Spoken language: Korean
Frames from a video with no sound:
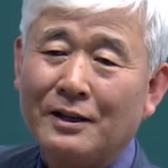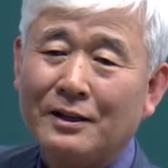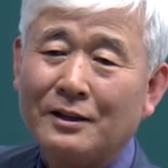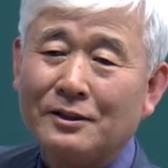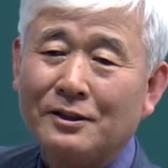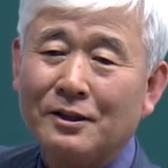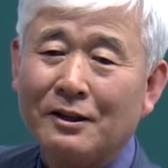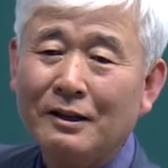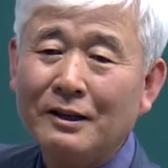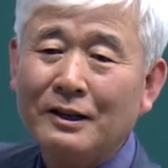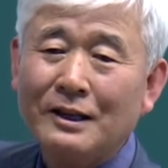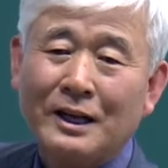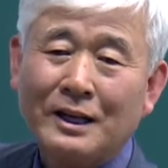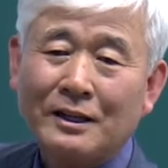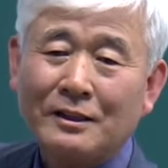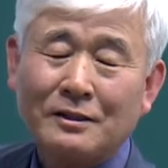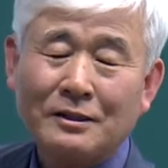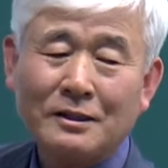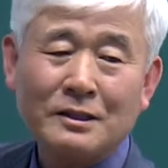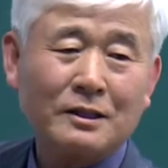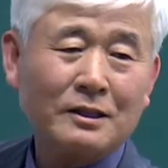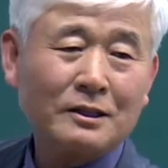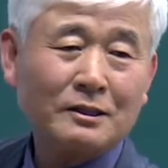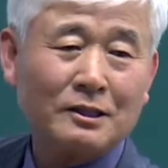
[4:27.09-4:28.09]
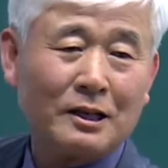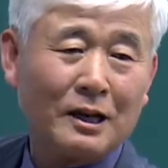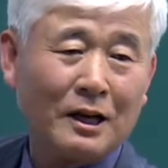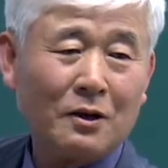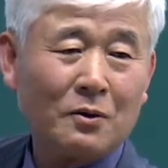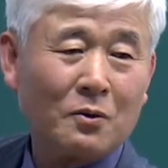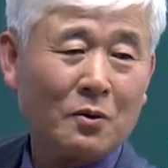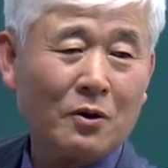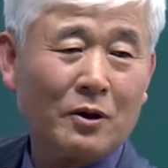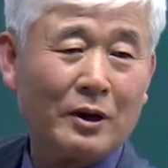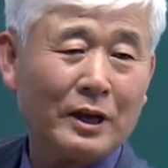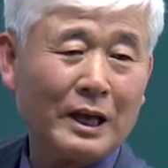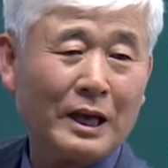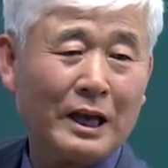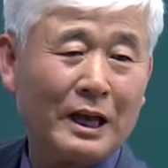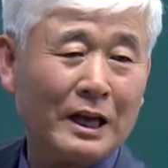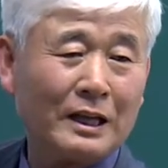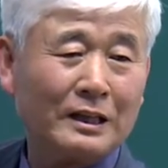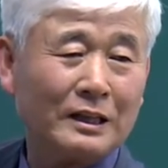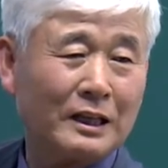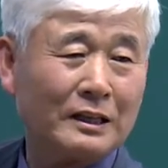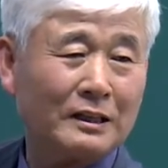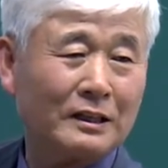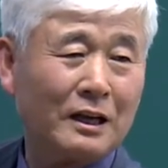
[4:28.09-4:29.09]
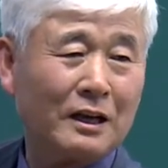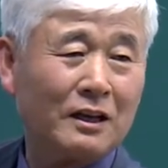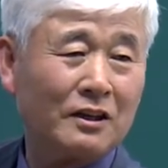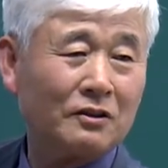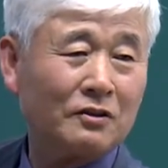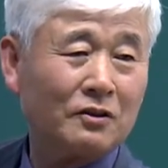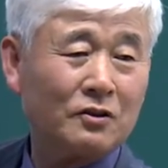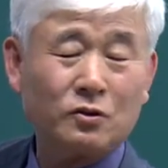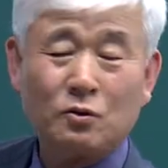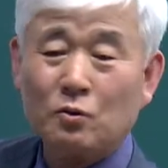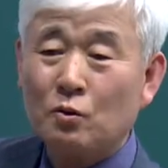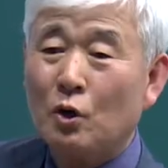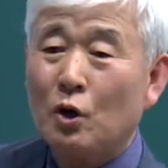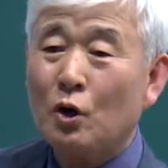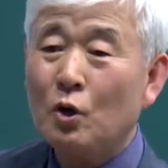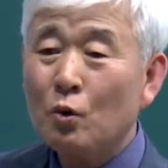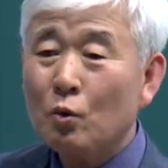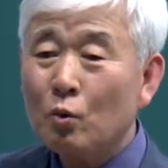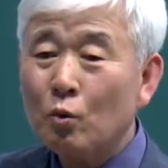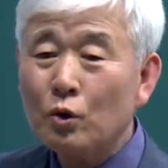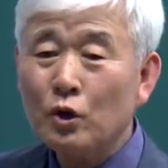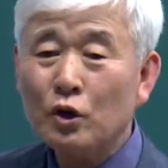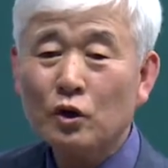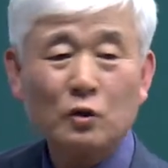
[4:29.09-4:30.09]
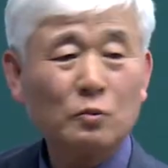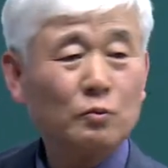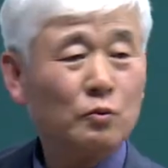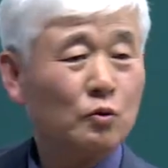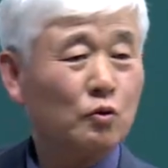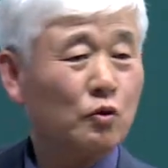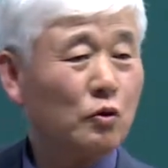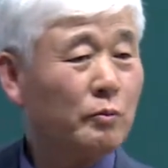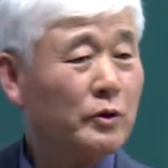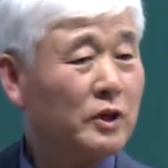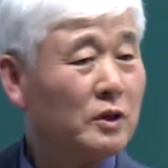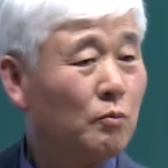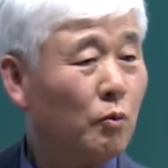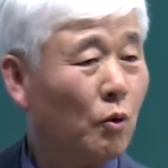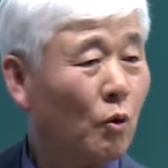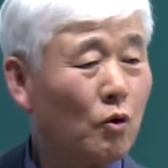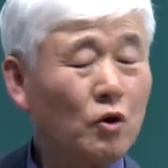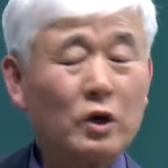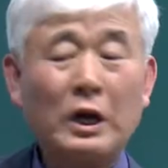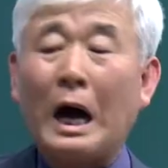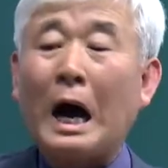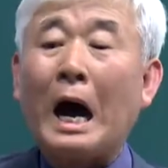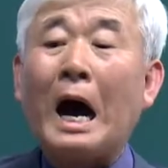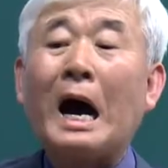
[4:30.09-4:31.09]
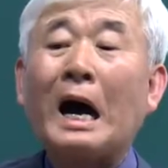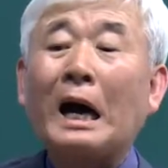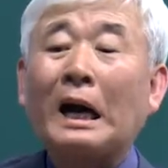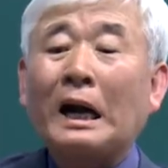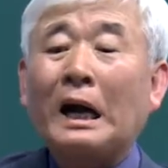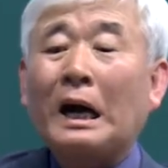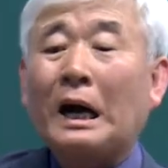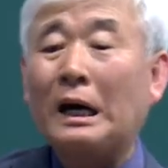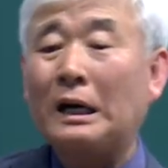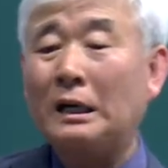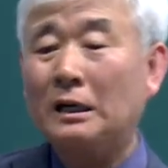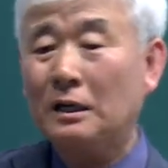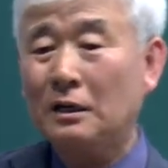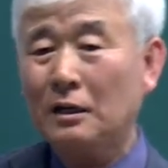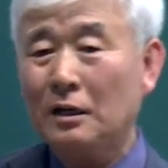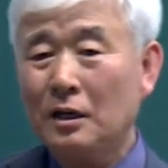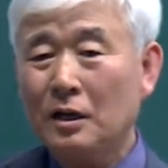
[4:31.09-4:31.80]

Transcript: 전략적 사고를 해야 된다는 것을 우리 그러면 국민이 모르냐? 알아.